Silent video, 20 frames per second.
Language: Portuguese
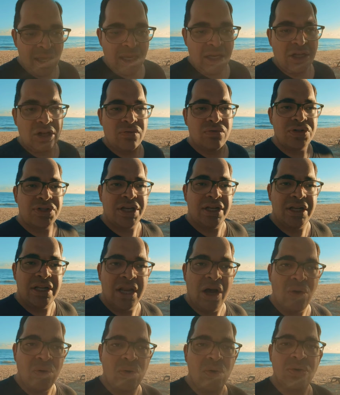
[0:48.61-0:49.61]
Então você
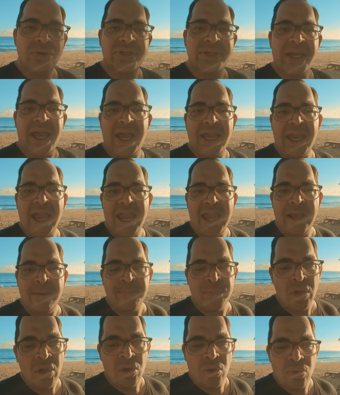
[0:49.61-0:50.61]
não consegue aí
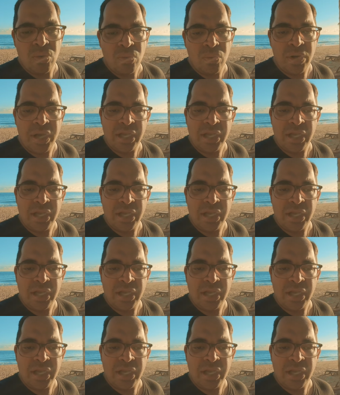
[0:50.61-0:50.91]
um